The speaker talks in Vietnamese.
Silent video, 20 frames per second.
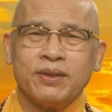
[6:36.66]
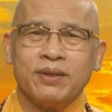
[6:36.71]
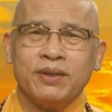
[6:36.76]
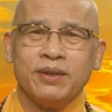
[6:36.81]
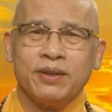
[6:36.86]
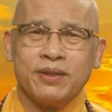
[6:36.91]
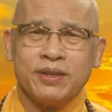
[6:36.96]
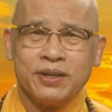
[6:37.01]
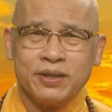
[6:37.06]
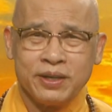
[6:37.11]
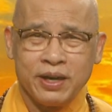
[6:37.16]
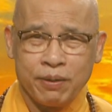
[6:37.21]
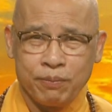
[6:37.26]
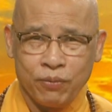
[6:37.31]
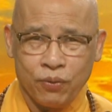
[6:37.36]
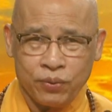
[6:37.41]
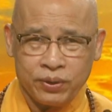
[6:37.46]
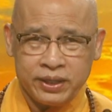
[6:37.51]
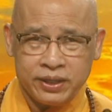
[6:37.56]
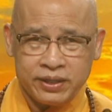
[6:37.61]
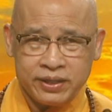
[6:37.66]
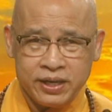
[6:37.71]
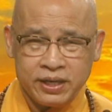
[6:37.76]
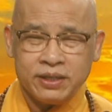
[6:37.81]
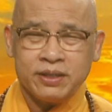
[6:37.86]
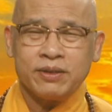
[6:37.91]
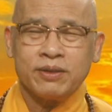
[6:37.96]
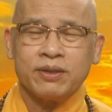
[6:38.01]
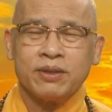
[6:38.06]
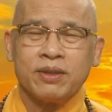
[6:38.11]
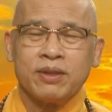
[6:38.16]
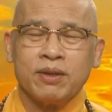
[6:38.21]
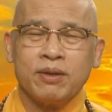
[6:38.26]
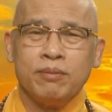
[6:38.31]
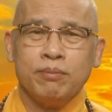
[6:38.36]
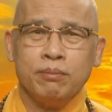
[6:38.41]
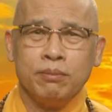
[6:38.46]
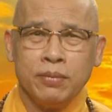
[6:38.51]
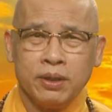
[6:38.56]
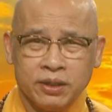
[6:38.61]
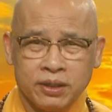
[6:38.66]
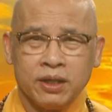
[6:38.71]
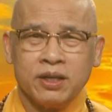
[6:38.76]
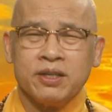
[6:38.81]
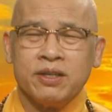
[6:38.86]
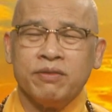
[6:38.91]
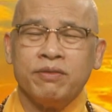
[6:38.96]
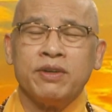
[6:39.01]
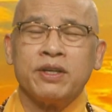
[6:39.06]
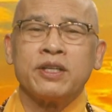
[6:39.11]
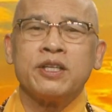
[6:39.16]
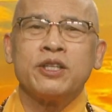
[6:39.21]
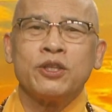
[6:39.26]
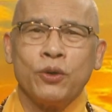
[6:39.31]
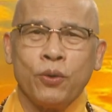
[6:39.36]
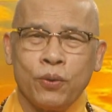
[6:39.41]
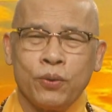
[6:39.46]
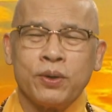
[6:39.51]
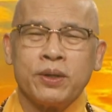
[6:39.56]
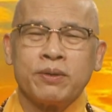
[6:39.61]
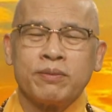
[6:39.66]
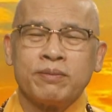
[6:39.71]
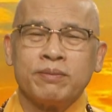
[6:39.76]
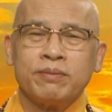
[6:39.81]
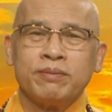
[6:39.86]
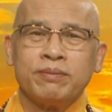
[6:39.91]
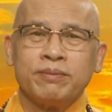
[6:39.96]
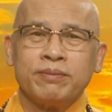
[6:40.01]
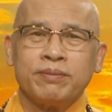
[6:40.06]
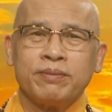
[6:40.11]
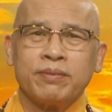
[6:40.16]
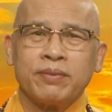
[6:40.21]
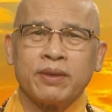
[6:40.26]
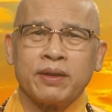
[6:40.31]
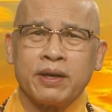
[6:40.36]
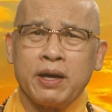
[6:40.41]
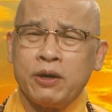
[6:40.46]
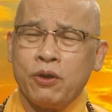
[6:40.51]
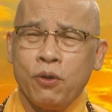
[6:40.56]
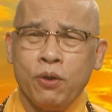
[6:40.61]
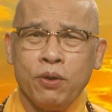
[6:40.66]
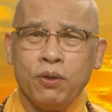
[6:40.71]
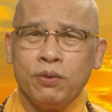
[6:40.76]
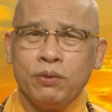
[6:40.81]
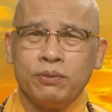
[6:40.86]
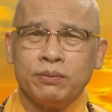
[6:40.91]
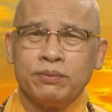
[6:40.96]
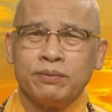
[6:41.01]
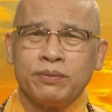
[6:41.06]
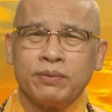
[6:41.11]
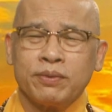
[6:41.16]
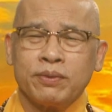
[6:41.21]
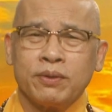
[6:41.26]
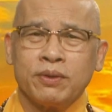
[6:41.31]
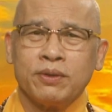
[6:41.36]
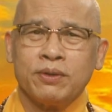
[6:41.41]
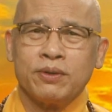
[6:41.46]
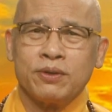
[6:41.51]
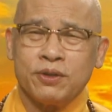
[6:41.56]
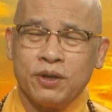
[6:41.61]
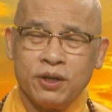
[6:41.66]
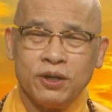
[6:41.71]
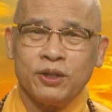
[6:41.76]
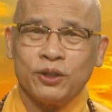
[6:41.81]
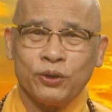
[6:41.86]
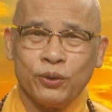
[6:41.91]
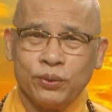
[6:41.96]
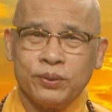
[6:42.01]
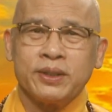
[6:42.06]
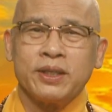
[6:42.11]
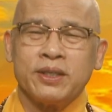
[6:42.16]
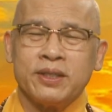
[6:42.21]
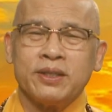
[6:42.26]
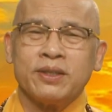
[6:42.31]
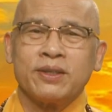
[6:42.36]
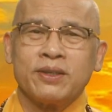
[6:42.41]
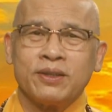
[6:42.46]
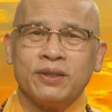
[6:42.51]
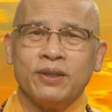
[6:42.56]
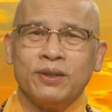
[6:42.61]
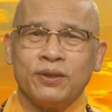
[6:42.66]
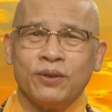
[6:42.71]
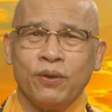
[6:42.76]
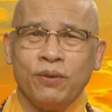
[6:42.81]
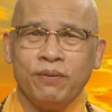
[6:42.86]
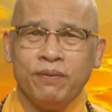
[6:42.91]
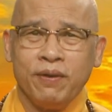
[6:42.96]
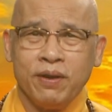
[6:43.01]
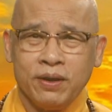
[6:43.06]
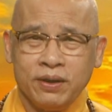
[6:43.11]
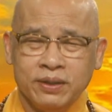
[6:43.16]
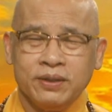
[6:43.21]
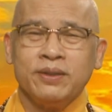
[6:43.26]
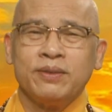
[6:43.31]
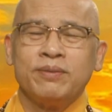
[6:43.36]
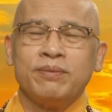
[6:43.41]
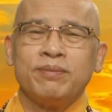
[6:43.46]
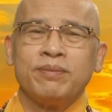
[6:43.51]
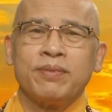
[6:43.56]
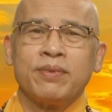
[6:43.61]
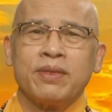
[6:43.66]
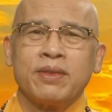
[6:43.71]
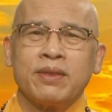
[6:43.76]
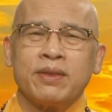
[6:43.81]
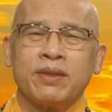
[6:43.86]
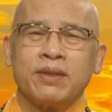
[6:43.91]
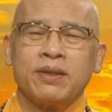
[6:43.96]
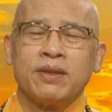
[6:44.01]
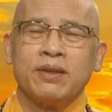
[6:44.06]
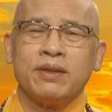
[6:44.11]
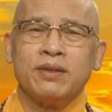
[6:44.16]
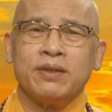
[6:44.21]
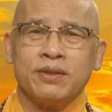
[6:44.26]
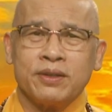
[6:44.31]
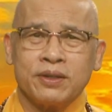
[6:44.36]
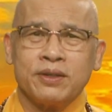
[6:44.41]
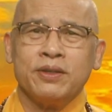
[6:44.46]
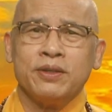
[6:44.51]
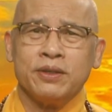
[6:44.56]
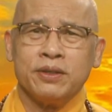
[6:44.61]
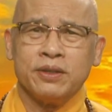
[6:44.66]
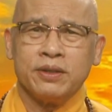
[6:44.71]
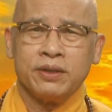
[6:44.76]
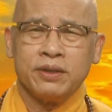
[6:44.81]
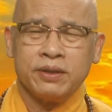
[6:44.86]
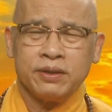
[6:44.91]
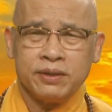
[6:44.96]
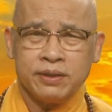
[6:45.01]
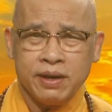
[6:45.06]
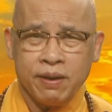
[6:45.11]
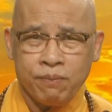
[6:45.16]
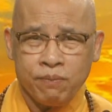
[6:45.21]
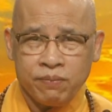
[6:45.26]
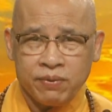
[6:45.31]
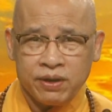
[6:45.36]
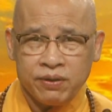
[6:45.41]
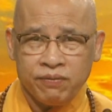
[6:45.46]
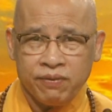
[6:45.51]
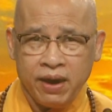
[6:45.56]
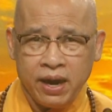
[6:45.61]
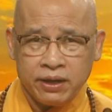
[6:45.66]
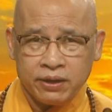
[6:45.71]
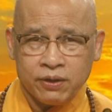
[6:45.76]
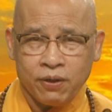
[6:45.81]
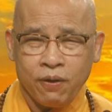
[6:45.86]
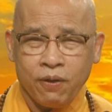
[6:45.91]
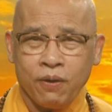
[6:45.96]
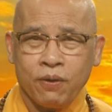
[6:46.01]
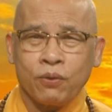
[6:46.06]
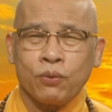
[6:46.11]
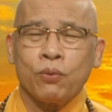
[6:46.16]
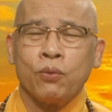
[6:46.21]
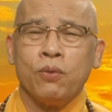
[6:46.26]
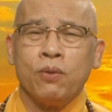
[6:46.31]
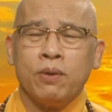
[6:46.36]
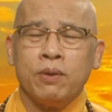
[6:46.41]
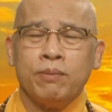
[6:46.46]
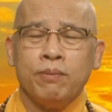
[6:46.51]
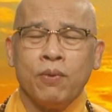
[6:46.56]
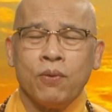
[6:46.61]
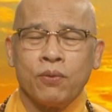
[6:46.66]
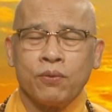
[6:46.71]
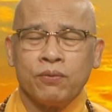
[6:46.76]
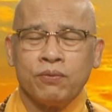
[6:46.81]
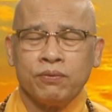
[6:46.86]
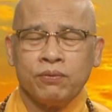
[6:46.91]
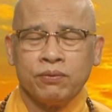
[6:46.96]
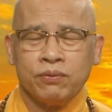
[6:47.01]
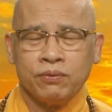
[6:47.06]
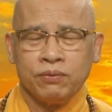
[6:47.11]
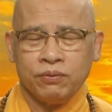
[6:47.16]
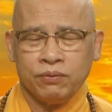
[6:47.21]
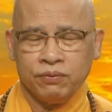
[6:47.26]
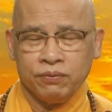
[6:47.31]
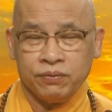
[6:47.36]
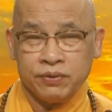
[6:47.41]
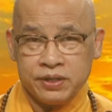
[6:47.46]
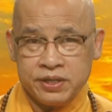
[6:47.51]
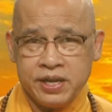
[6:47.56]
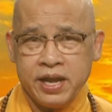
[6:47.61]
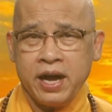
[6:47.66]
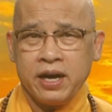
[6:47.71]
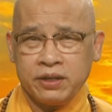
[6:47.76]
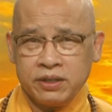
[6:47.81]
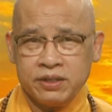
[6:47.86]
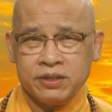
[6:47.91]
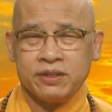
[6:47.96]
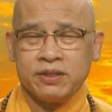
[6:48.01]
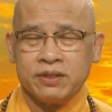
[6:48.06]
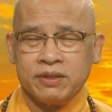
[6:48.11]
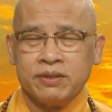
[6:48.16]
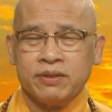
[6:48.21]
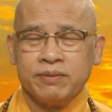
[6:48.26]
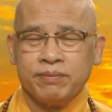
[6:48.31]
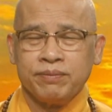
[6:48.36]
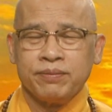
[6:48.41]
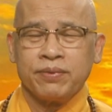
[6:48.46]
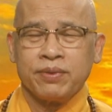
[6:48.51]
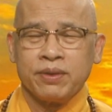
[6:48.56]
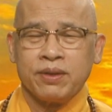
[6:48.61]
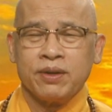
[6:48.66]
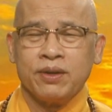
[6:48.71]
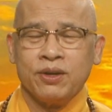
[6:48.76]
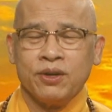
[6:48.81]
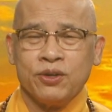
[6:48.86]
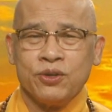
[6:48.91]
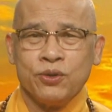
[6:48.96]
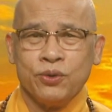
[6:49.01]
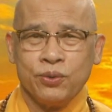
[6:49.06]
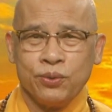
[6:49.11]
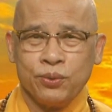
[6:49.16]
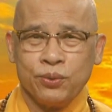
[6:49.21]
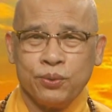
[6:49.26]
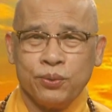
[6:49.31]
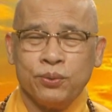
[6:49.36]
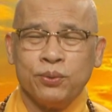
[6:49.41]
à, như là một cái cách minh thị về cái tô cái đó rất là tối thiệt à, đối với những người đóng cái vai trò của một vị giảng sư à, dù